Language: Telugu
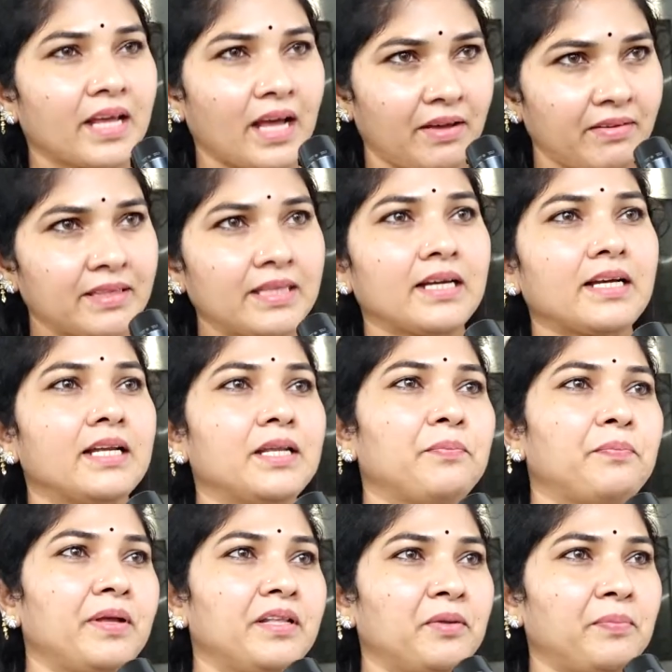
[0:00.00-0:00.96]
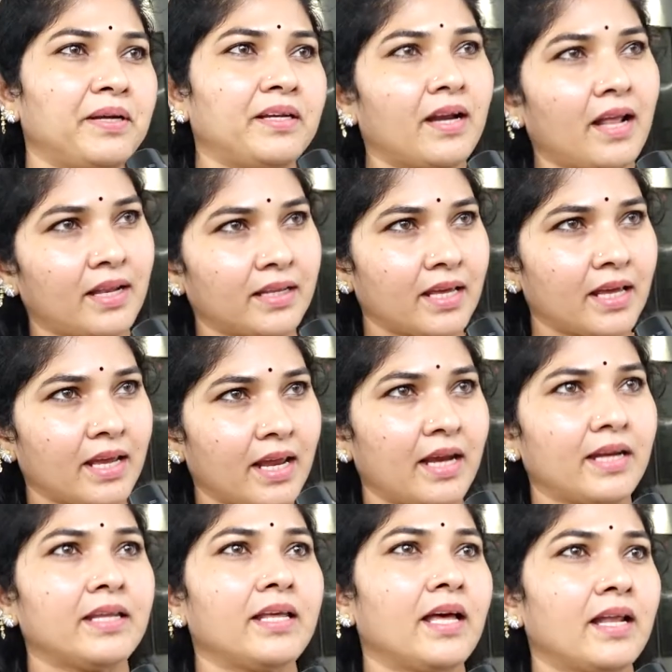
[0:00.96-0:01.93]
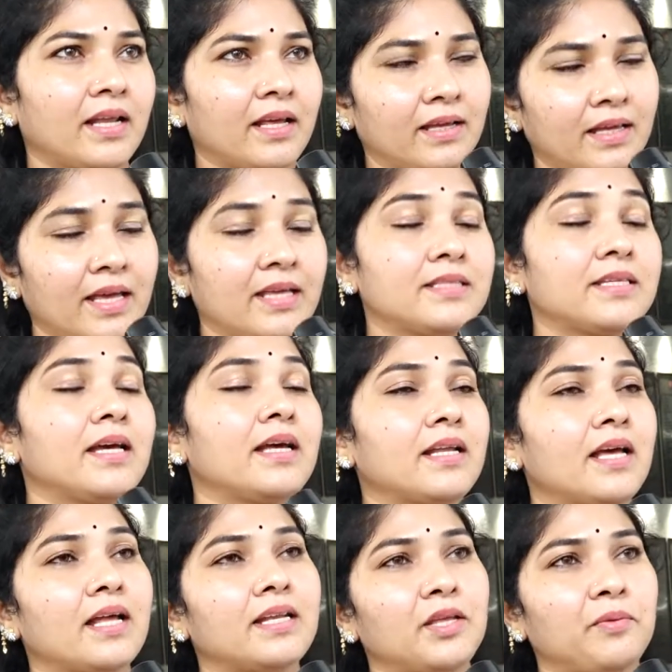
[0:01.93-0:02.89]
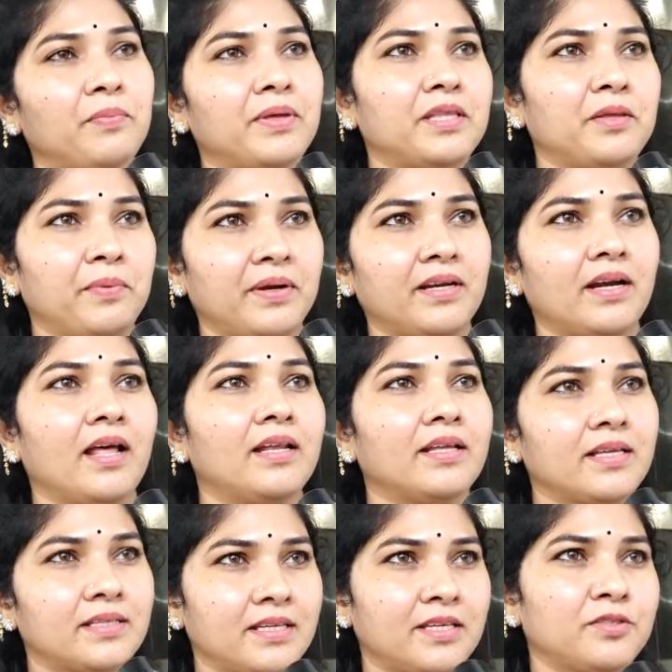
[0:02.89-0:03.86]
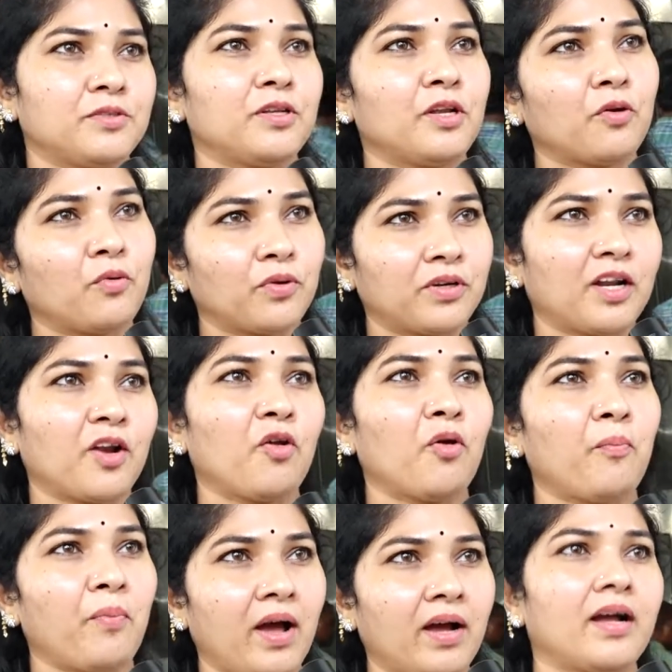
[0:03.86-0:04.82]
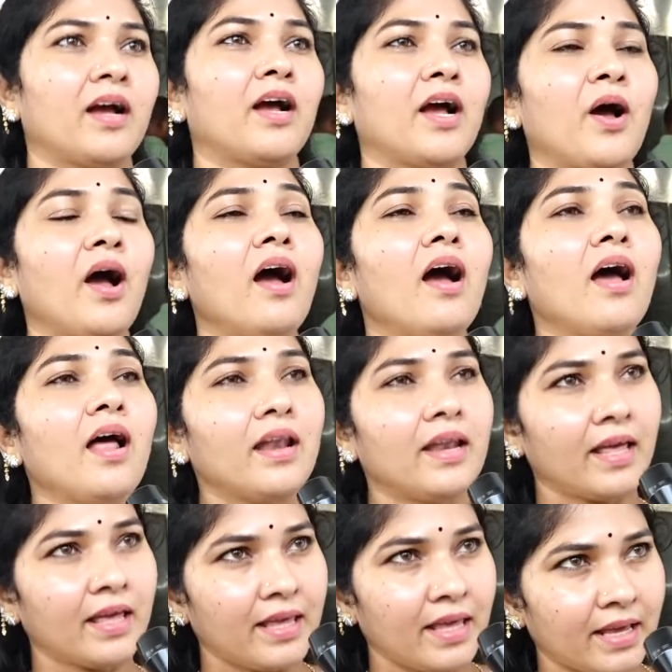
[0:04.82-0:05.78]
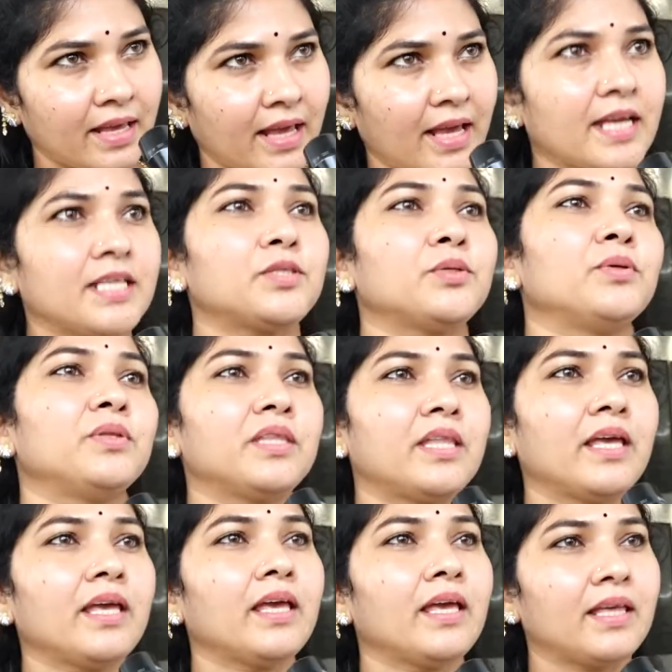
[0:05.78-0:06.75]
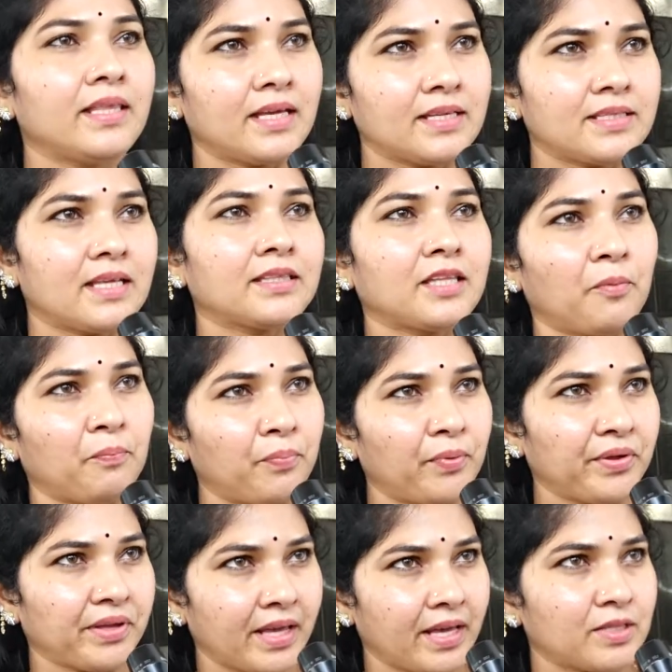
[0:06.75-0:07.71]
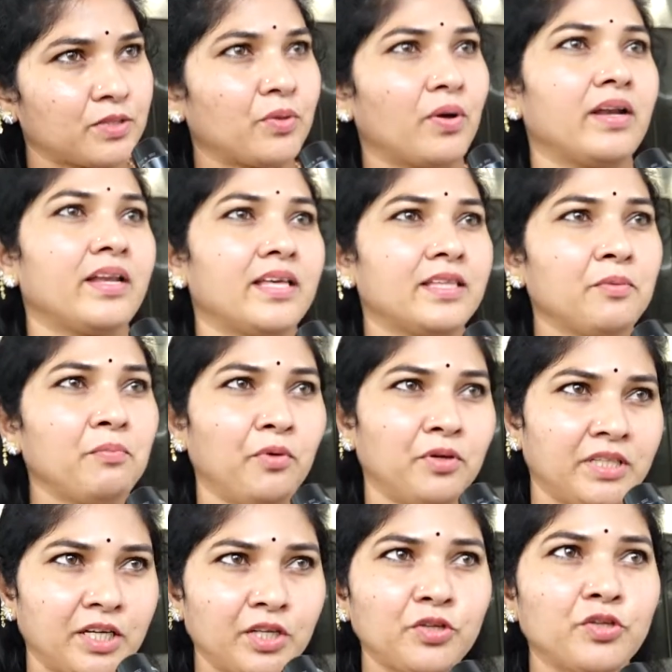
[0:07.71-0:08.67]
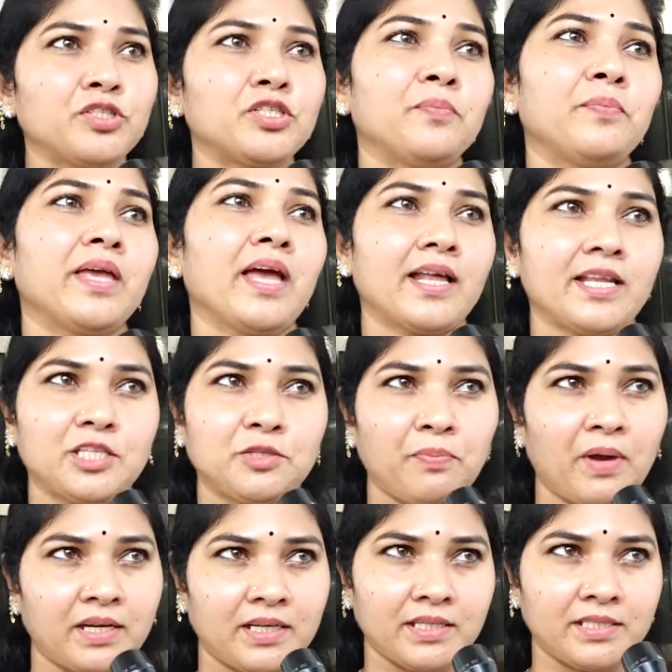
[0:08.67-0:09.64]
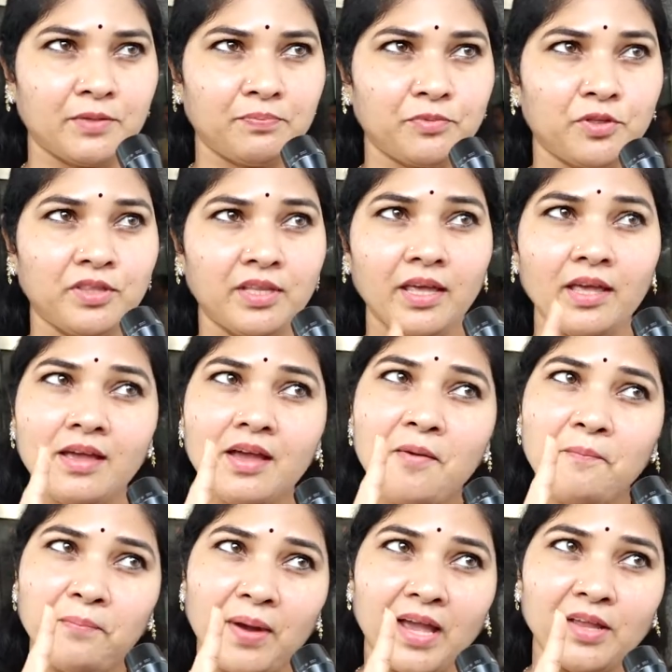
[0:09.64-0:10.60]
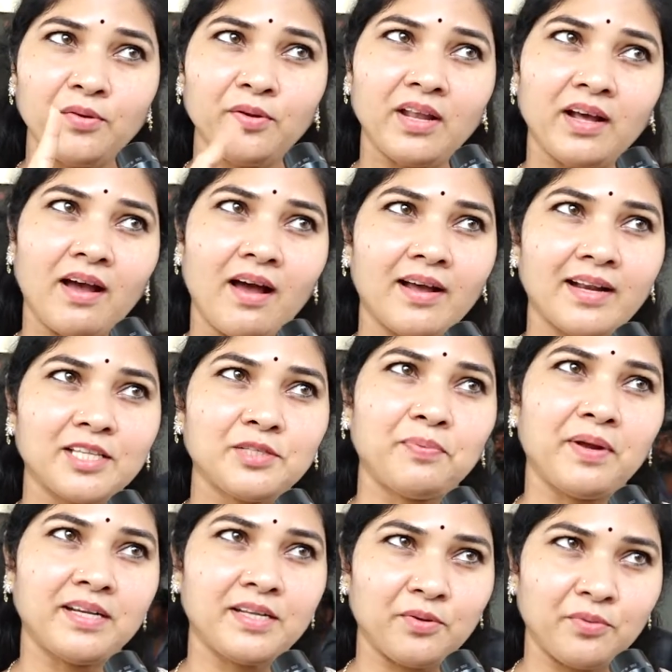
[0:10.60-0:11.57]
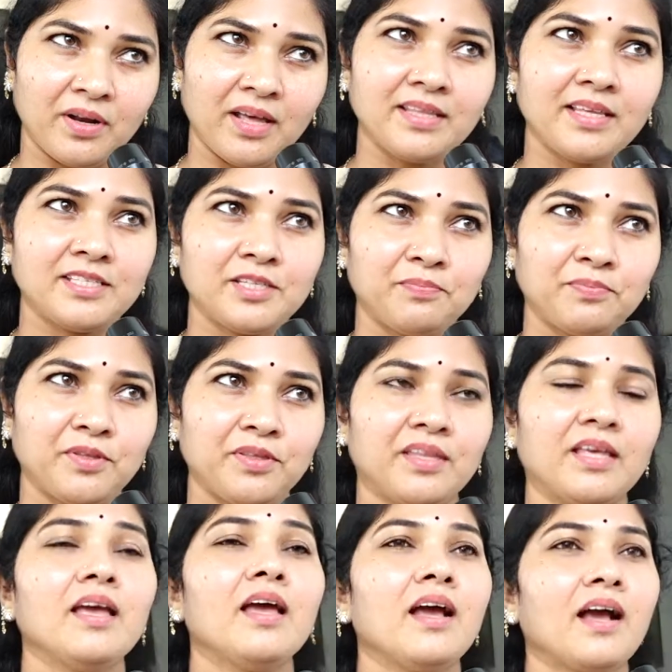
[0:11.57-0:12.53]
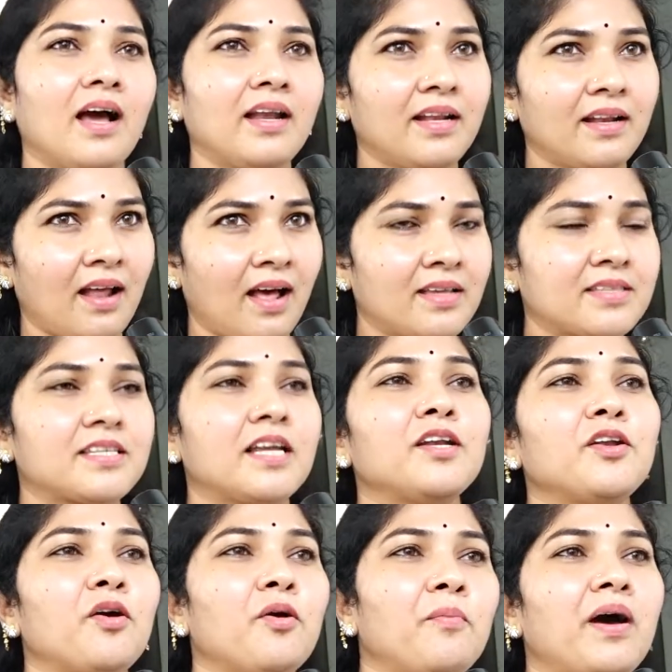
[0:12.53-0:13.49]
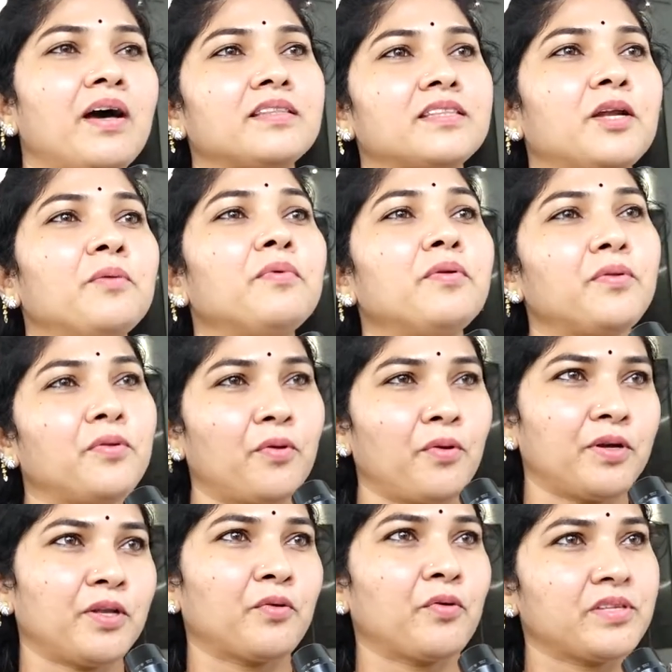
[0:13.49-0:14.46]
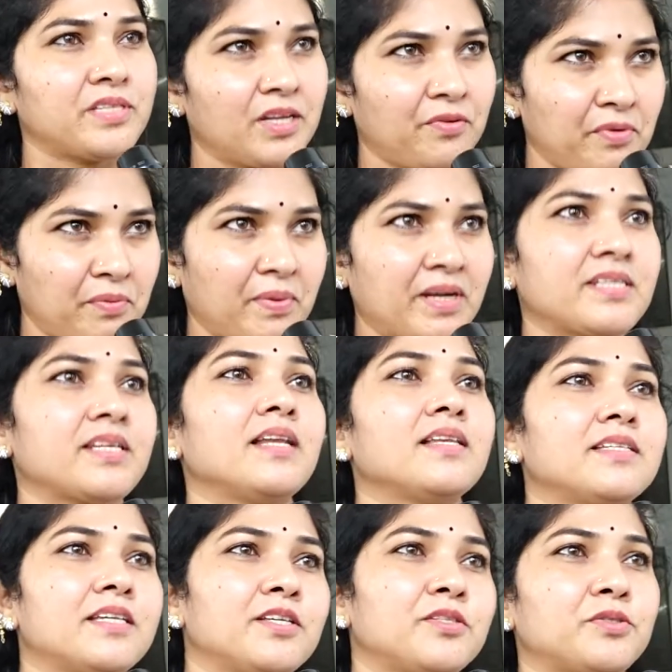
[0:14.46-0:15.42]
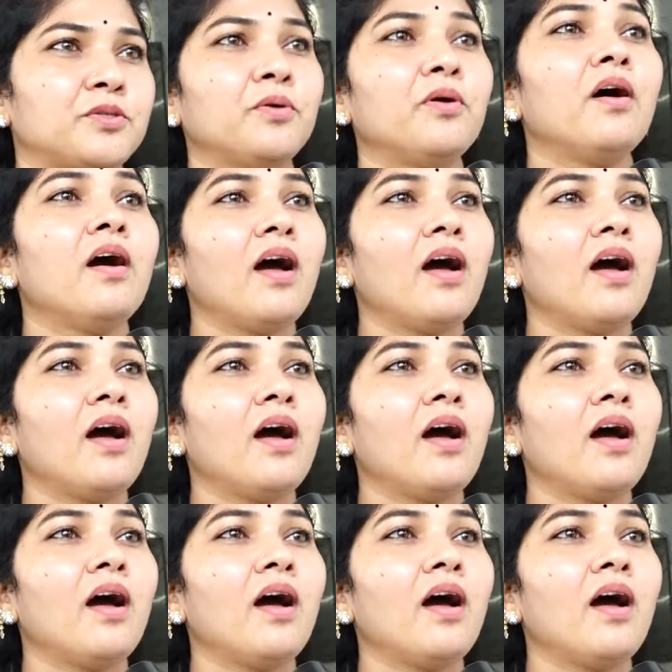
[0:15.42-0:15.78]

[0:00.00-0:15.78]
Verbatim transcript: కవితక్కని ఇబ్బంది పెట్టడానికి కేటీఆర్ కేసీఆర్ గారిని ఇబ్బంది పెట్టడానికి చేస్తున్న కుట్రలో భాగంగా నే ఈ కేసు ఉంది ఇది అసలు తప్పుడు కేసు అనేది మొదటి నుంచి బీఆర్ఎస్ పార్టీ చెప్తుంది పైన కాంగ్రెస్ పార్టీ కూడా అదే చెప్తుంది కానీ రాష్ట్రంలో మాత్రం నోటికొచ్చిన విమర్శలు చేస్తూ